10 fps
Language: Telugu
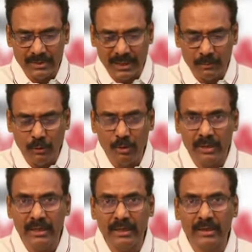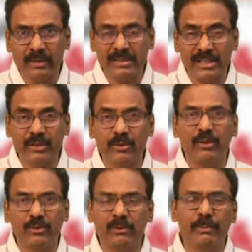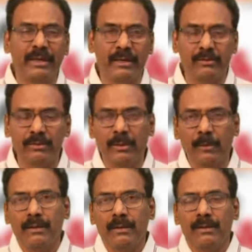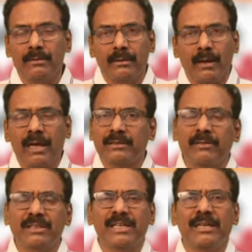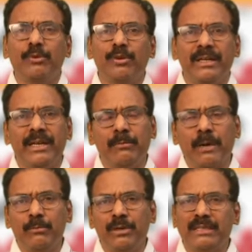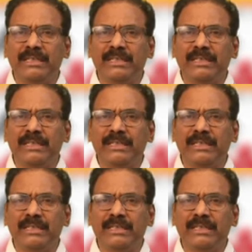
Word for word: జగన్మోహన్ రెడ్డి గారి యొక్క సెక్యూరిటీ కోసం పెట్టారు ఆ తర్వాత జగన్మోహన్ రెడ్డి గారు మామూలుగా